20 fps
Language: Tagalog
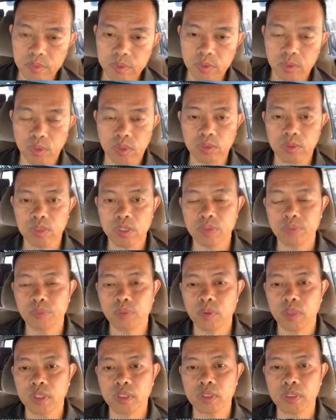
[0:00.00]
So, ganun
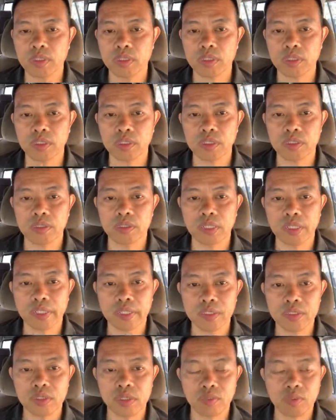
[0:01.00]
lang po ang ating
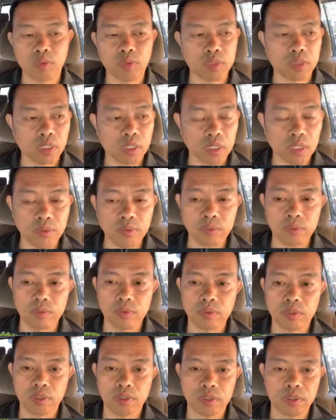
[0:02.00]
hangad sa bawat araw.
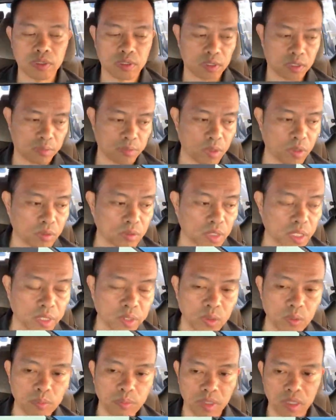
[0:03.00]
Kasi nagtatrabaho
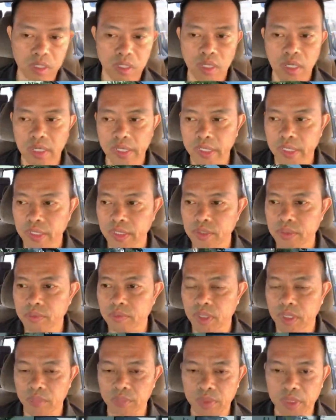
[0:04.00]
tayo,
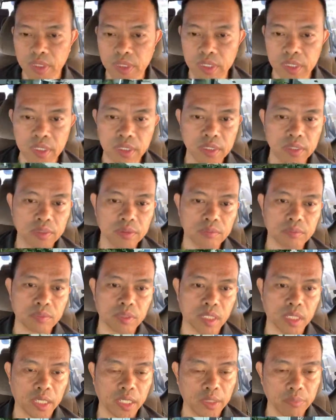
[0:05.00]
makakain, makabili,
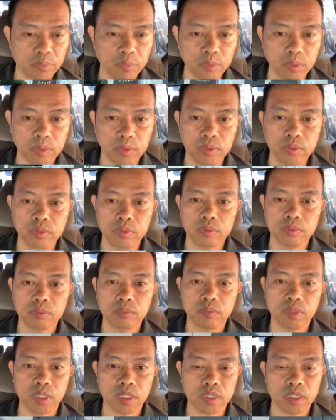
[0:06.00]
makaipon,
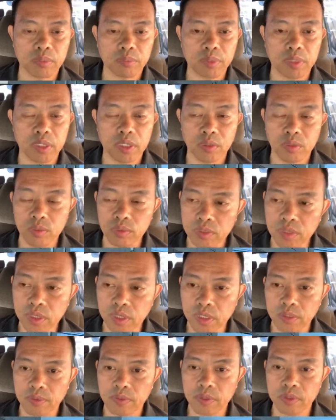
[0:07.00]
makatabi ng
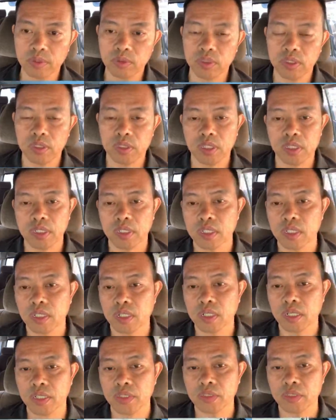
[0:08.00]
kunti. Yun
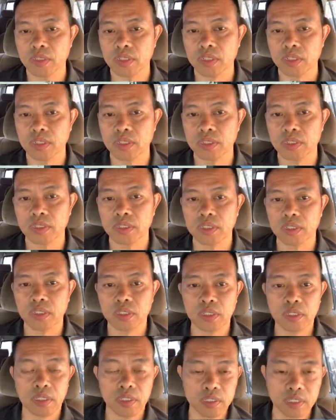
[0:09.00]
talaga ang ating
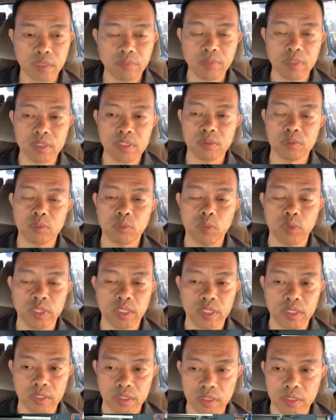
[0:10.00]
kasama sa
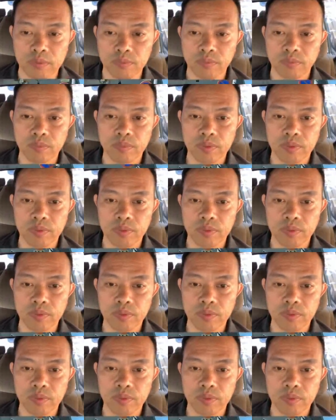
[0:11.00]
pumuhay natin.